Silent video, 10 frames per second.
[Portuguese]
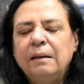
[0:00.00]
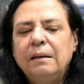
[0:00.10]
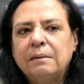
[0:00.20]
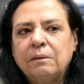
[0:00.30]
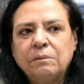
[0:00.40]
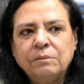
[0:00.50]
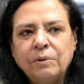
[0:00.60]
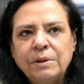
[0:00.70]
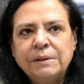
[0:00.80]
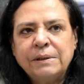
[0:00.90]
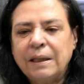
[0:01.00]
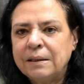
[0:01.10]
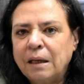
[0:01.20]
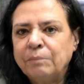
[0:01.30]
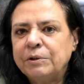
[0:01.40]
Então nós
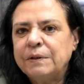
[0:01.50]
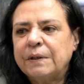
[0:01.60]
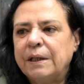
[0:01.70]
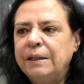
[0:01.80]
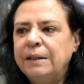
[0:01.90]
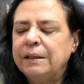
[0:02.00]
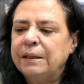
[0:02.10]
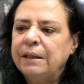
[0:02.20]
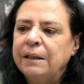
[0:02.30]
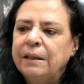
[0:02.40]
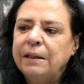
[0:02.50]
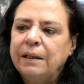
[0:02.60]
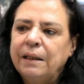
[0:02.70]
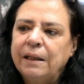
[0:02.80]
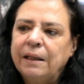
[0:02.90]
herdamos isso aí.
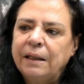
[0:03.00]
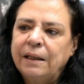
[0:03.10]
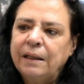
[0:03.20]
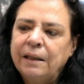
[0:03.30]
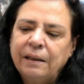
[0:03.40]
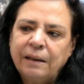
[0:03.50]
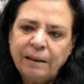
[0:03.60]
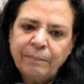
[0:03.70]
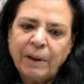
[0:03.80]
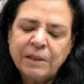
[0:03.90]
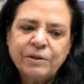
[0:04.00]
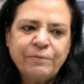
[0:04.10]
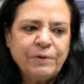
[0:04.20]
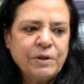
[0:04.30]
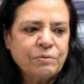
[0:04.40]
É, é mais
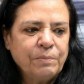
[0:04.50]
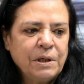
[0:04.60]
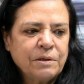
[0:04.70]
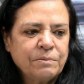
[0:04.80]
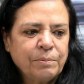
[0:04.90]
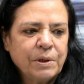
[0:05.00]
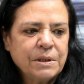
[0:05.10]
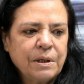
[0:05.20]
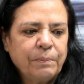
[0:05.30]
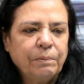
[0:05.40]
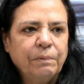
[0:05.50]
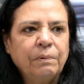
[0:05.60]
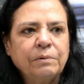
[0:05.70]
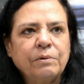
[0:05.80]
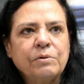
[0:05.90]
difícil mesmo, por exemplo, o
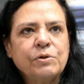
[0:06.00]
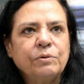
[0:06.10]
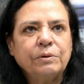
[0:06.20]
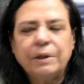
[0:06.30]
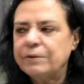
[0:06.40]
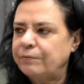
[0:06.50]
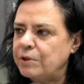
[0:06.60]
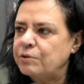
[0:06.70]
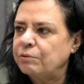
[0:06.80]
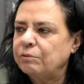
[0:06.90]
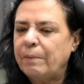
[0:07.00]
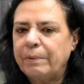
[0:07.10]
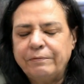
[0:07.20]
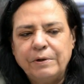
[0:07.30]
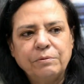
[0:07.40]
outro conjunto que foi junto com a
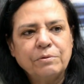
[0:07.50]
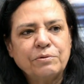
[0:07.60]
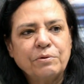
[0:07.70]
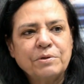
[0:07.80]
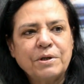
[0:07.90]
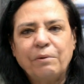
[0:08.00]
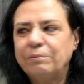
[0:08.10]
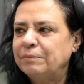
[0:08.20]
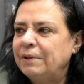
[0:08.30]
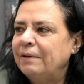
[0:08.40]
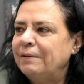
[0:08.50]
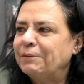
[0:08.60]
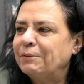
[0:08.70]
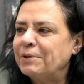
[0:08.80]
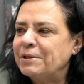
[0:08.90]
prefeitura, o Souza 1,
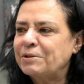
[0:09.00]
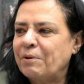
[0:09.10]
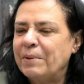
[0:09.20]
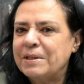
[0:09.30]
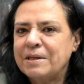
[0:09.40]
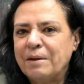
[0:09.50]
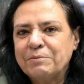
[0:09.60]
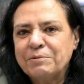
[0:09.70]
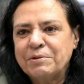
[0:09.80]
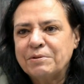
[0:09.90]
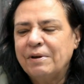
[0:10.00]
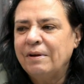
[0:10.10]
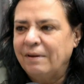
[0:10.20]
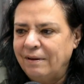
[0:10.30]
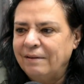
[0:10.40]
nós começamos
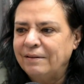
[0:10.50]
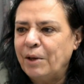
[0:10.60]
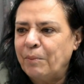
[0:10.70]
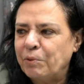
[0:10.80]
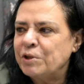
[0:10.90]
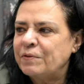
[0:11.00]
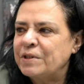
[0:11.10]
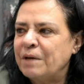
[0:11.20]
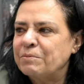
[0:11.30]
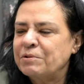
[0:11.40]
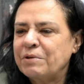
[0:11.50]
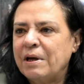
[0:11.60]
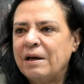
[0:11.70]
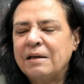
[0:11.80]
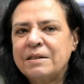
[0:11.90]
depois fizemos
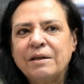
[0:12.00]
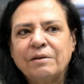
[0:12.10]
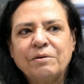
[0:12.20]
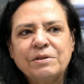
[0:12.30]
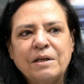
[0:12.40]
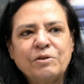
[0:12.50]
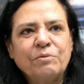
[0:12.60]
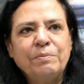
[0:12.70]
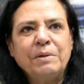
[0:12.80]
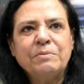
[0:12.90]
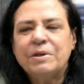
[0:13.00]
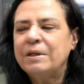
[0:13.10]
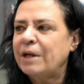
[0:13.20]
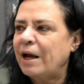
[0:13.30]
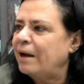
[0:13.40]
assim que nós assumimos,
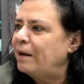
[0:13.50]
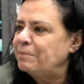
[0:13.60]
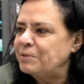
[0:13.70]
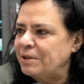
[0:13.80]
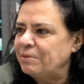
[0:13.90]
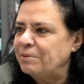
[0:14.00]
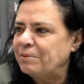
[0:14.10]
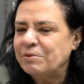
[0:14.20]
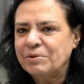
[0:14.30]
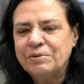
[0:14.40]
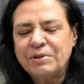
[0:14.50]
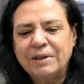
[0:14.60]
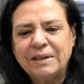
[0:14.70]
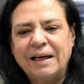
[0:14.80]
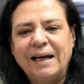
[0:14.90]
entregamos e o conjunto já
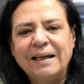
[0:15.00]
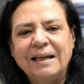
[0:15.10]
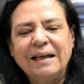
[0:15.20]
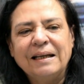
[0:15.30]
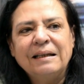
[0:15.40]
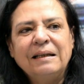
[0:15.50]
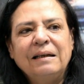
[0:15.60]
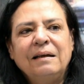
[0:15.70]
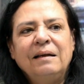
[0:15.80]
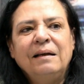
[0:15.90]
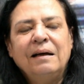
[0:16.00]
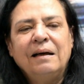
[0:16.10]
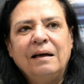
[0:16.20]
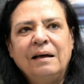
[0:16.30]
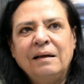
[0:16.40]
está ali, né?
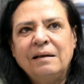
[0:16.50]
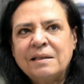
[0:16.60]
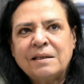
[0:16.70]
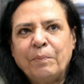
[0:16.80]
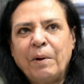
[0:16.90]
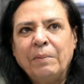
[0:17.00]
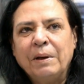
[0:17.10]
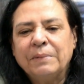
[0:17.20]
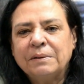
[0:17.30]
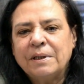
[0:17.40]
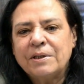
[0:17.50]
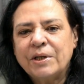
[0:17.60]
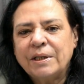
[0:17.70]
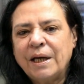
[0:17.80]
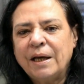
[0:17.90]
É, esse é o problema, da
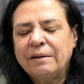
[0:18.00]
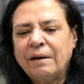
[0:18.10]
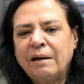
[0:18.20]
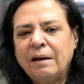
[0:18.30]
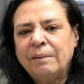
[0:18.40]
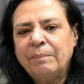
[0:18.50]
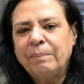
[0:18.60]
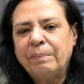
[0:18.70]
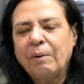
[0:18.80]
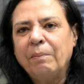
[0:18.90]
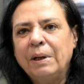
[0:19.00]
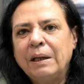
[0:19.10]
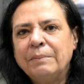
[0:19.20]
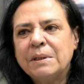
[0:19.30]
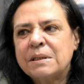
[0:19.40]
gente herdar
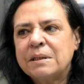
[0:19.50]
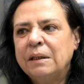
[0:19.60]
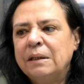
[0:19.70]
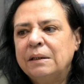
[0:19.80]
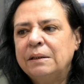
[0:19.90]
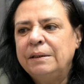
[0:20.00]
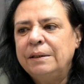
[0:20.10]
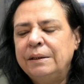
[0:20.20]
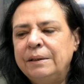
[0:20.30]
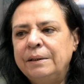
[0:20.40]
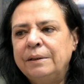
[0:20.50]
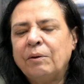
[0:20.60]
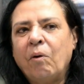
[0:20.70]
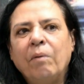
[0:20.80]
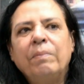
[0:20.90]
problemas de
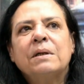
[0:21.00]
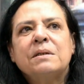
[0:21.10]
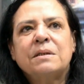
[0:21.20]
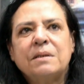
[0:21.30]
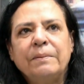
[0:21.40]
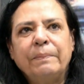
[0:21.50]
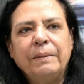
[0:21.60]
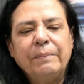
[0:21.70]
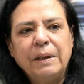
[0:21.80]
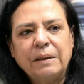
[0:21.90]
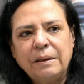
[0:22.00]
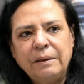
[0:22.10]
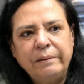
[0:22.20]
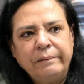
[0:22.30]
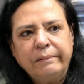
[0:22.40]
obras
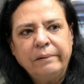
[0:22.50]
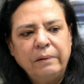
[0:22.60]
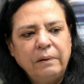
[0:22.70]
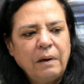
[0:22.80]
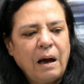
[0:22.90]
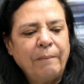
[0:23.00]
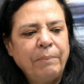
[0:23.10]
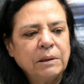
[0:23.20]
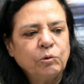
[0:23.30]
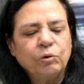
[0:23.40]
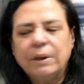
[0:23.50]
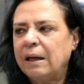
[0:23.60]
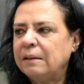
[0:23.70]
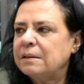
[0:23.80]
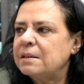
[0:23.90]
simplesmente
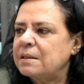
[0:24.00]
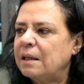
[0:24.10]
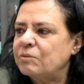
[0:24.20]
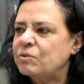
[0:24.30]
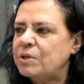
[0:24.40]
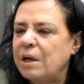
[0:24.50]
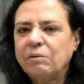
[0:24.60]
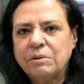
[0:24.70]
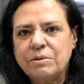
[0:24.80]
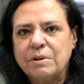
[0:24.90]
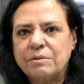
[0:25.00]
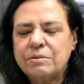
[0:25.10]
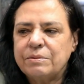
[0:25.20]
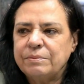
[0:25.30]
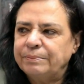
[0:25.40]
abandonadas há não sei quantos
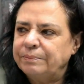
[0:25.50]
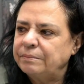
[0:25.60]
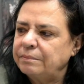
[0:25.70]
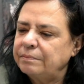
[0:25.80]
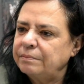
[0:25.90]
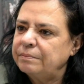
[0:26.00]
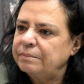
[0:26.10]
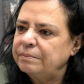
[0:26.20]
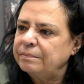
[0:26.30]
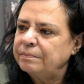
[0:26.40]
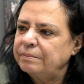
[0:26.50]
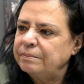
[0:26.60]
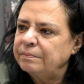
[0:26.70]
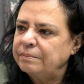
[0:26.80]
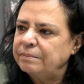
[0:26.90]
anos. Previsão de mais
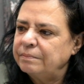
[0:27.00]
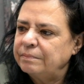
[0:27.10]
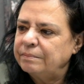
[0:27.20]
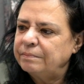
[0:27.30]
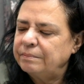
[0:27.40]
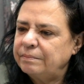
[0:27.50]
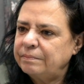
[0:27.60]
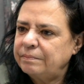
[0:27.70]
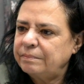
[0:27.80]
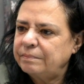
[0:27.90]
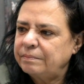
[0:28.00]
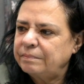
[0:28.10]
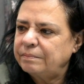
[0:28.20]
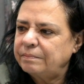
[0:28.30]
casas, ou seja, entrega de casas para